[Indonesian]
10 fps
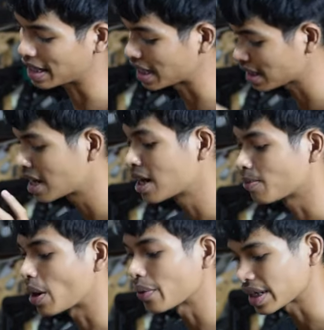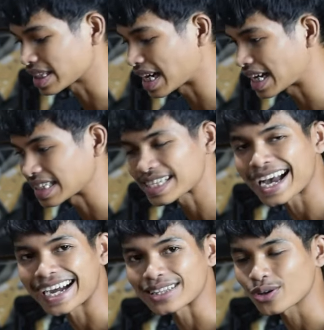banget powernya
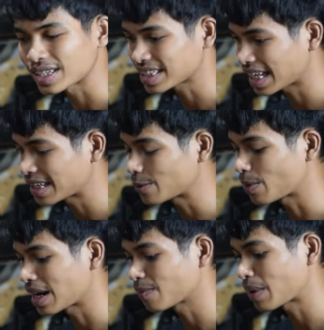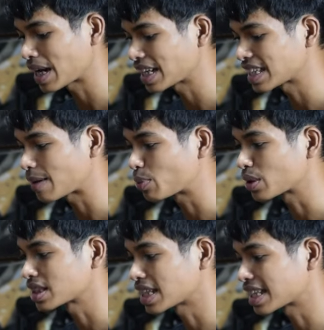sangat oke sekali memang pakai
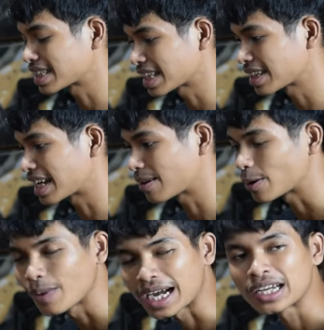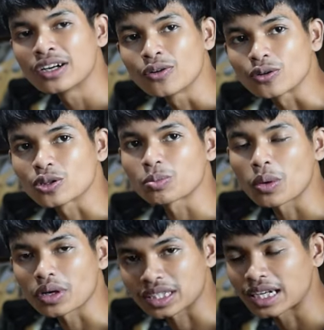tabung kecil-kecil ya memang untuk
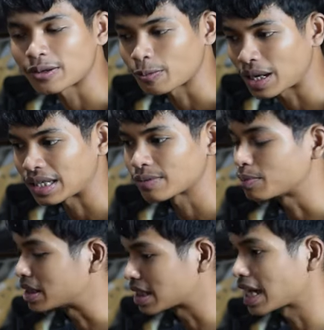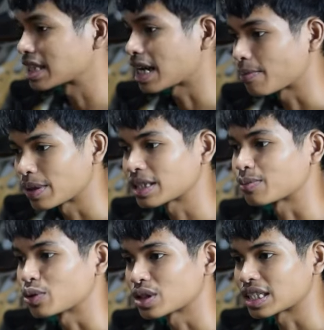powernya memang bisa sampai
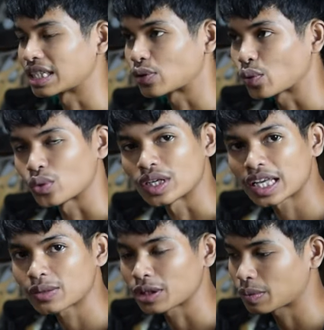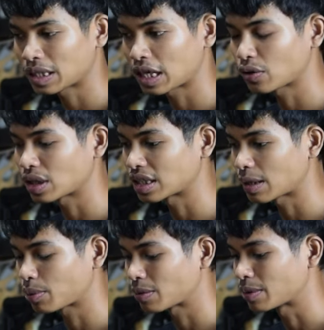tembus segitu ya teman-teman kalau yang
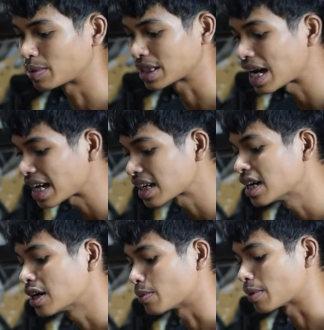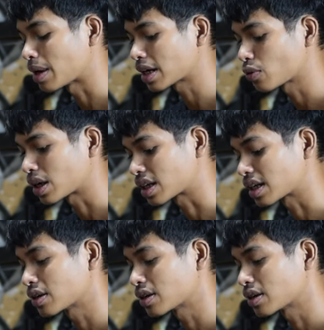tabung lebih besar memang keluar